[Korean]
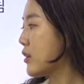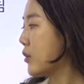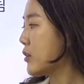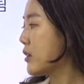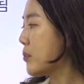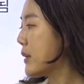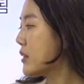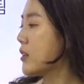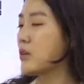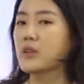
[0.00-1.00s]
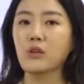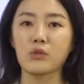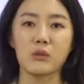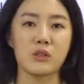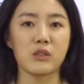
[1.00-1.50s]
이 열대 빼 팔단 열대
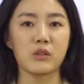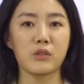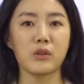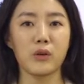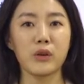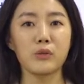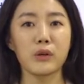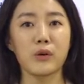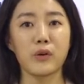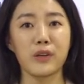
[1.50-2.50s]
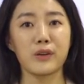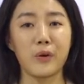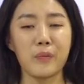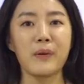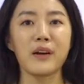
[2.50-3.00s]
우림 지역은요. 여의도의
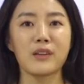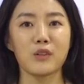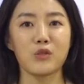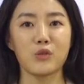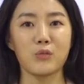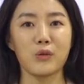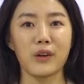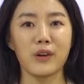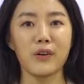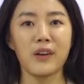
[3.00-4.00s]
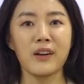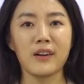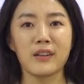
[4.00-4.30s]
거의 열배가 되는 규모예요.